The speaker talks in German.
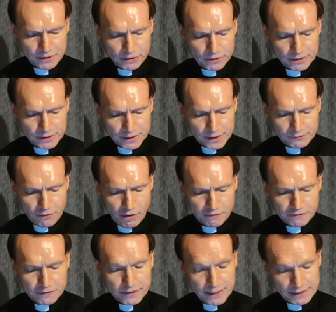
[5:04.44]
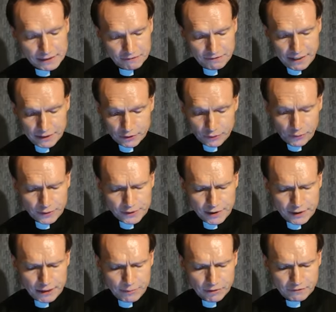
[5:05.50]
Pius XII., dessen wir in größter
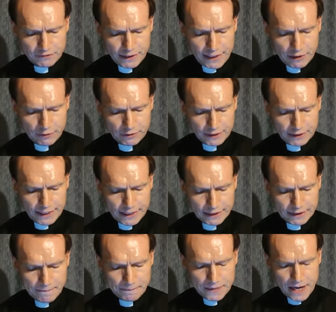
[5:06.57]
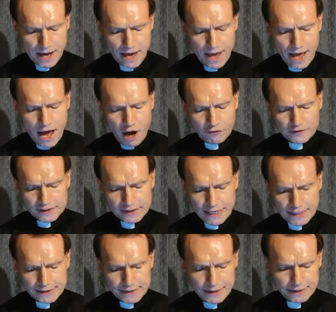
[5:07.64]
Liebe und Verehrung gedenken, auf das
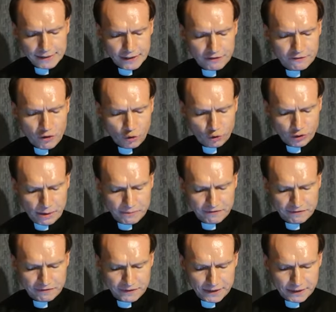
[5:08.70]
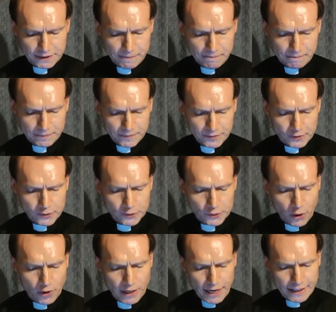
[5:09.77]
hässlichste verunglimpft wird. So
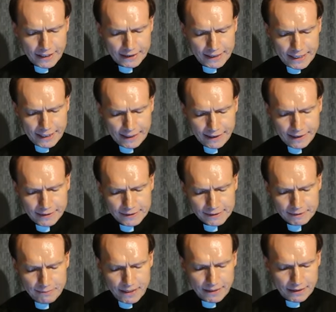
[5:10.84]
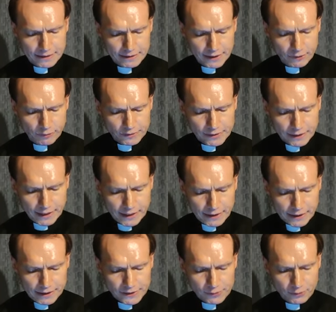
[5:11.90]
soll einer der edelsten Männer, den unsere
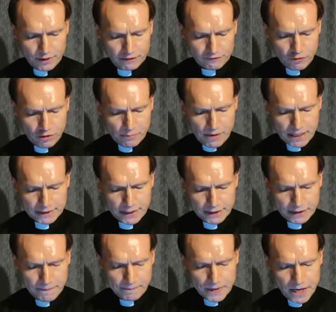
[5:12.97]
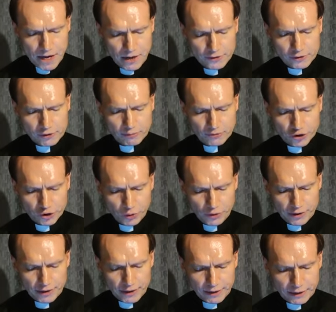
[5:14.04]
Generation hervorgebracht hat, zum
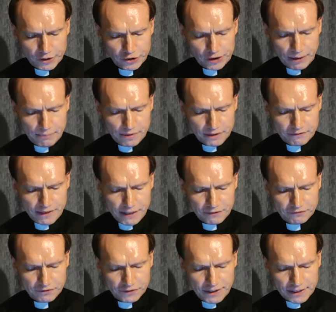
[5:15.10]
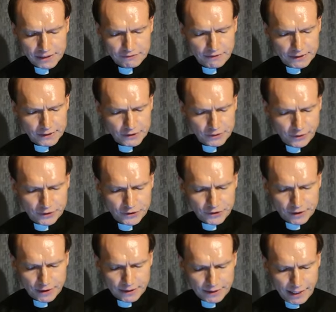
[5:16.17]
Schuldigen gestempelt werden für das, was Deutsche
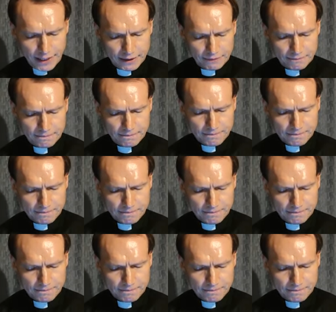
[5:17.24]
getan.